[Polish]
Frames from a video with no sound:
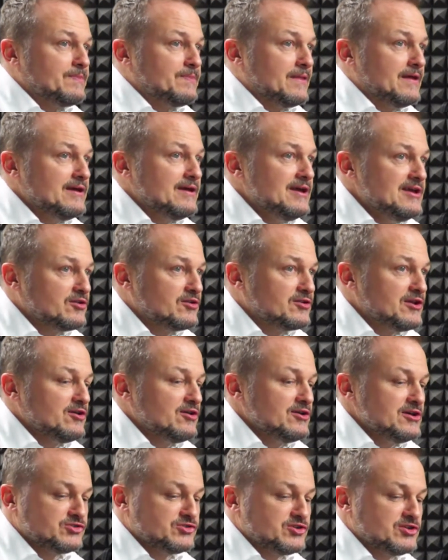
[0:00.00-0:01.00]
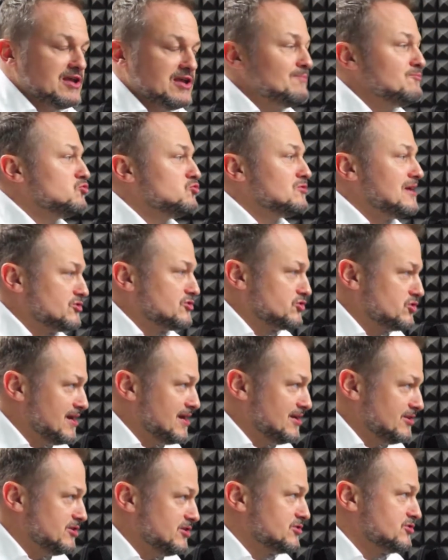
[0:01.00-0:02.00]
e, i do tego jeszcze dam mu
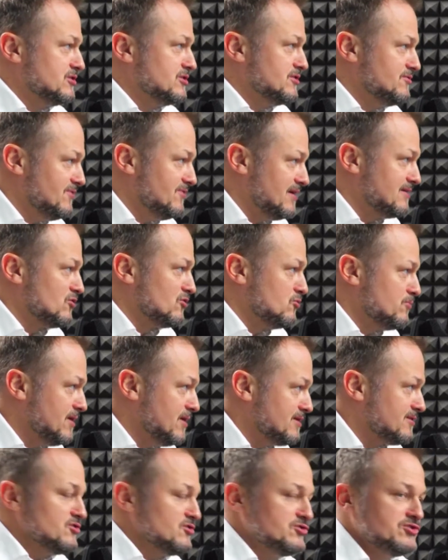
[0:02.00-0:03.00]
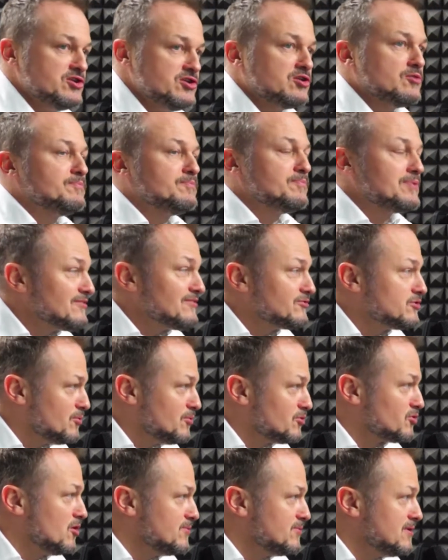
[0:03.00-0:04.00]
narzędzia, czyli wiedzę, umiejętności, no to
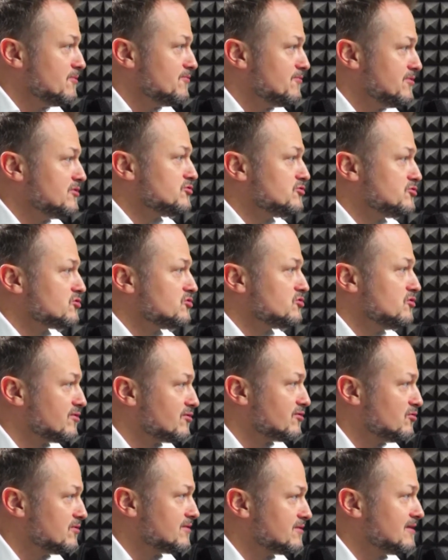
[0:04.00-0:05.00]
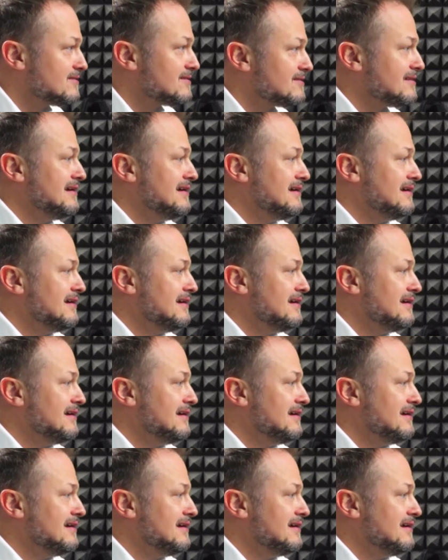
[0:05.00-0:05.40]
prawdopodobnie powinien osiągnąć sukces